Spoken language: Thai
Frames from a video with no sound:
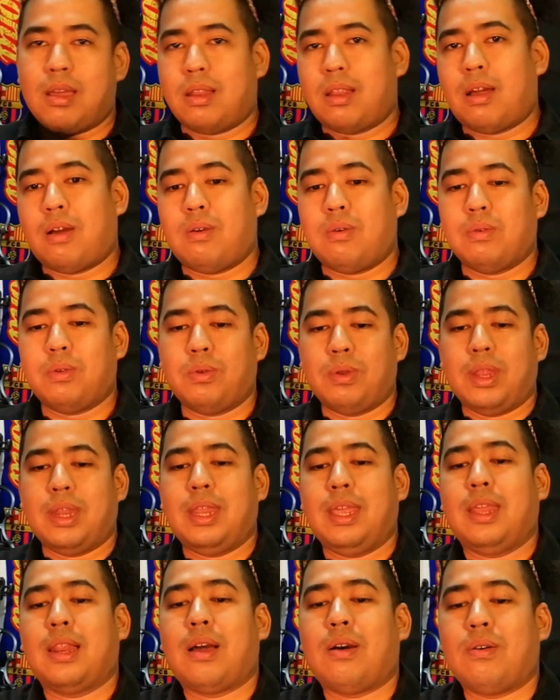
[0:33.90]
เราอยู่
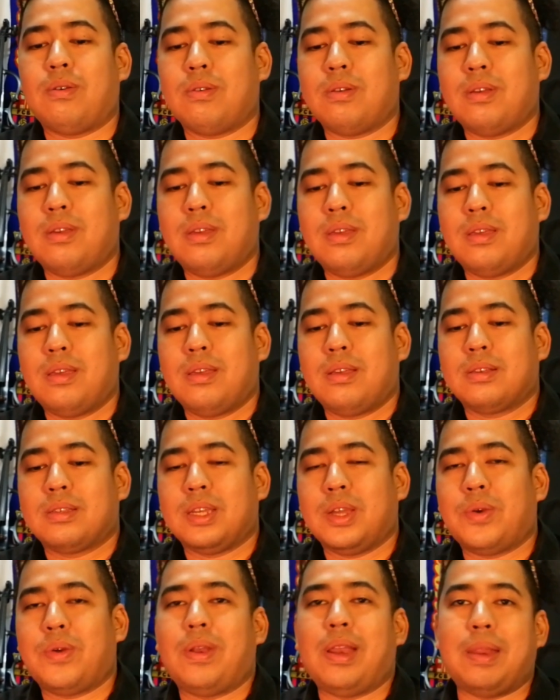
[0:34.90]
ดีๆเรา
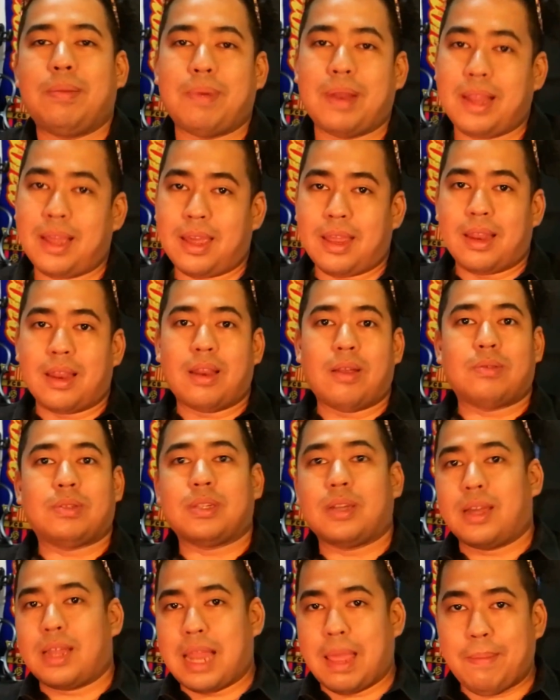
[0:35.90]
ซื้อเบอร์ลินมาเลย แล้วเราเจ
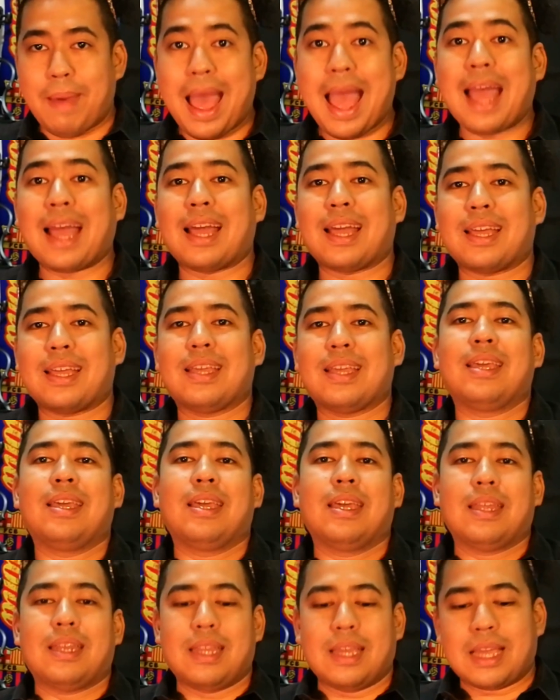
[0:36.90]
ออะไรบ้าง
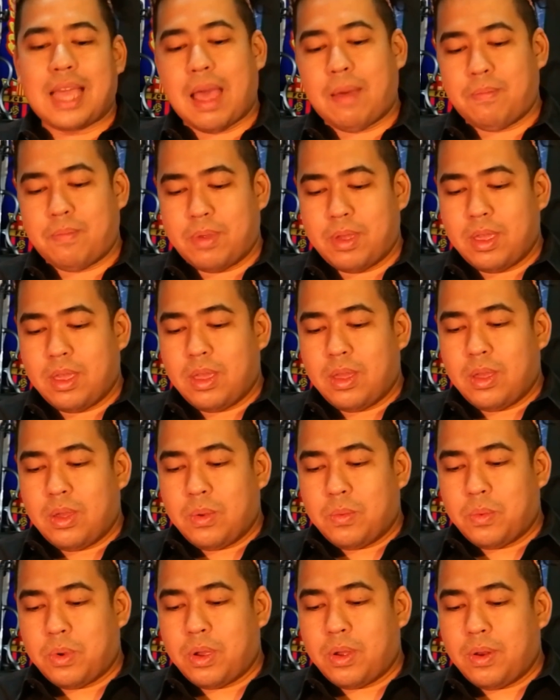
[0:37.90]
นะครับ
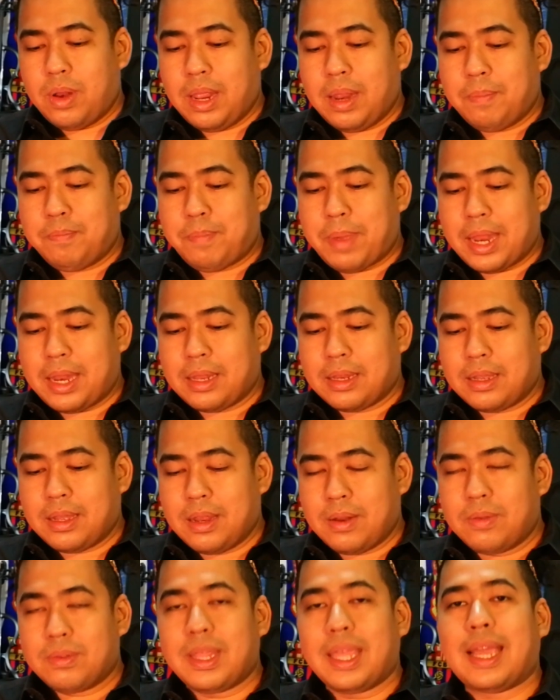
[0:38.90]
เบอร์ลินเป็นเครื่อ
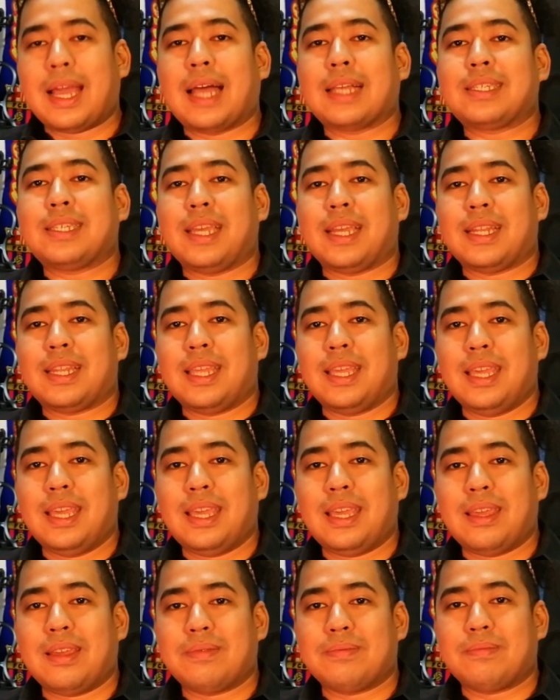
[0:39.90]
งดนตรีคลาสสิกที่
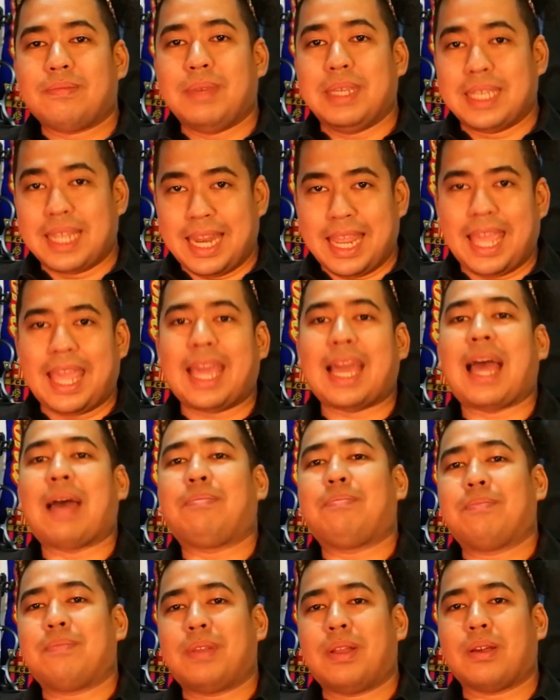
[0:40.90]
มีเสน่ห์ครับ
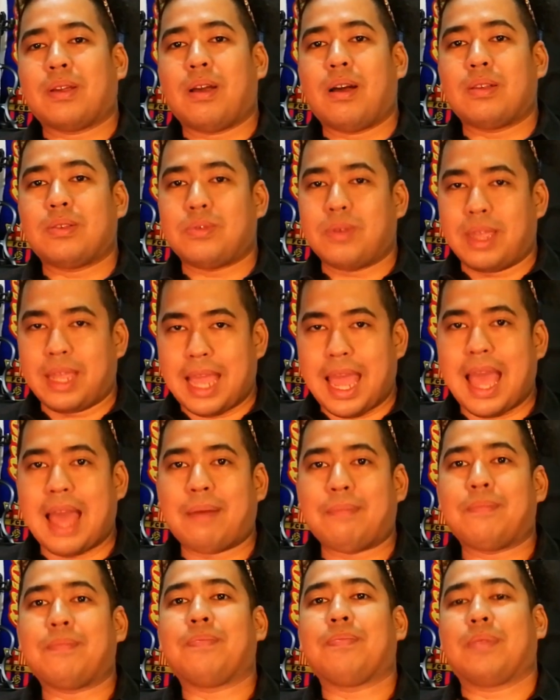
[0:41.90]
แล้วก็สวยงาม
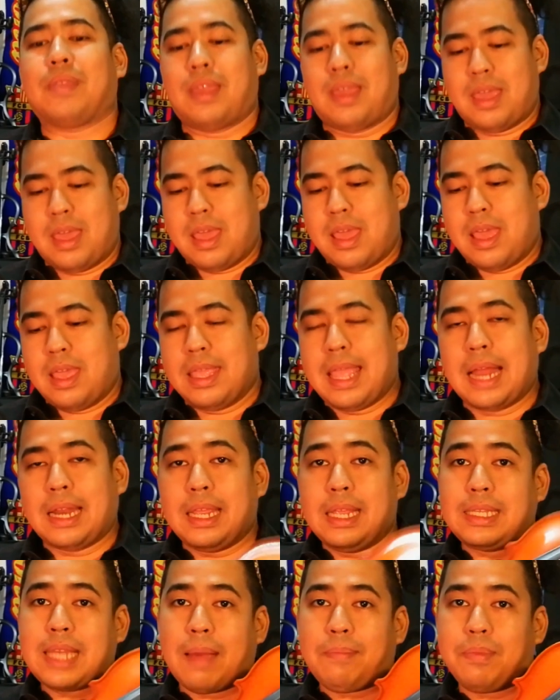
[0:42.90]
อย่าง
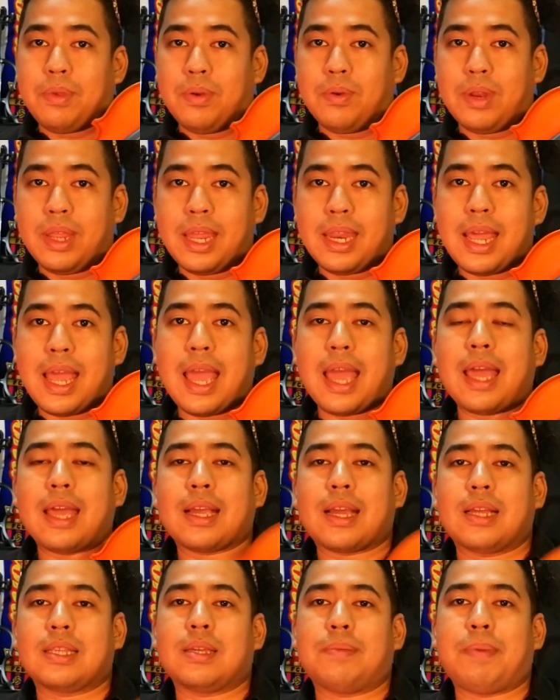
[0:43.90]
ที่จับอยู่นี่นะฮะ
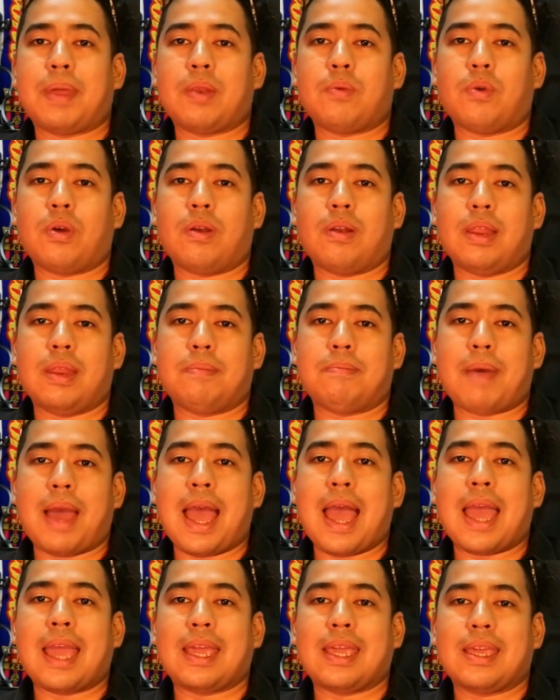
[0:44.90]
ก็จะเป็นเบอร์ลิน
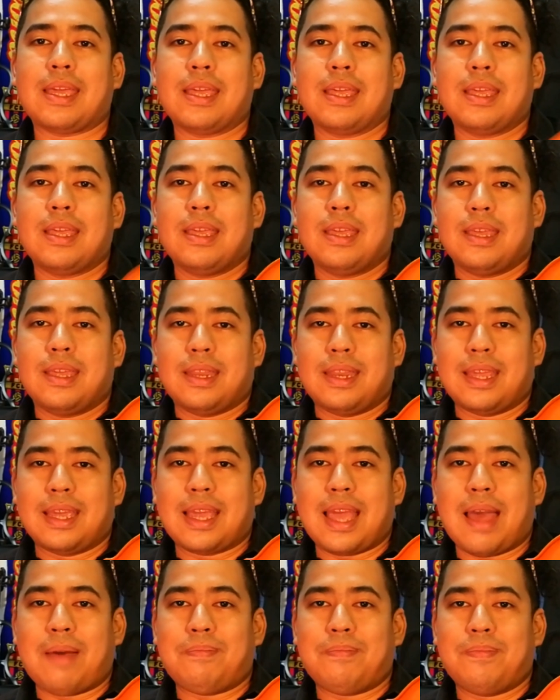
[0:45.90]
ไม้นะ
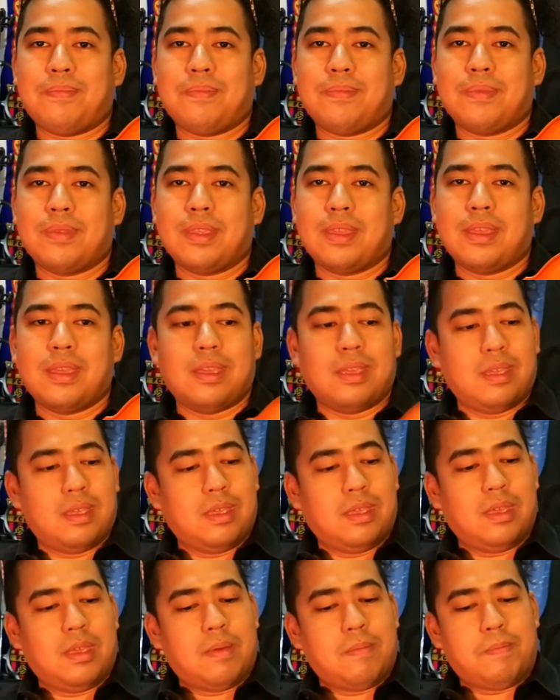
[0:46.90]
ครับ
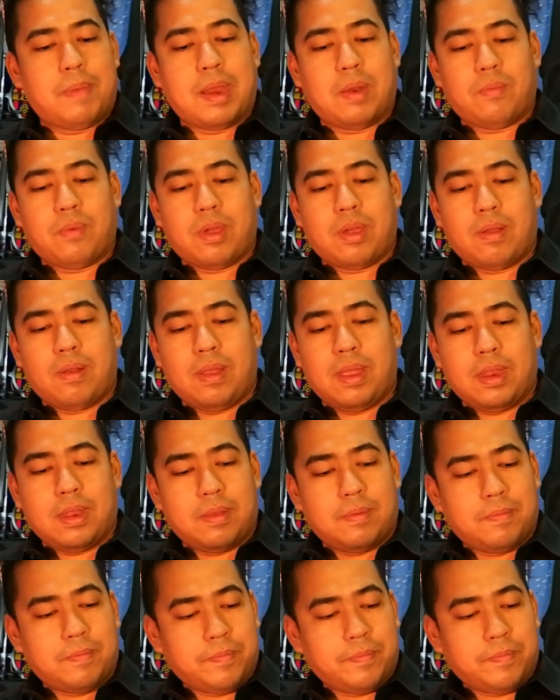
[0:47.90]
เป็นเบอร์ลิน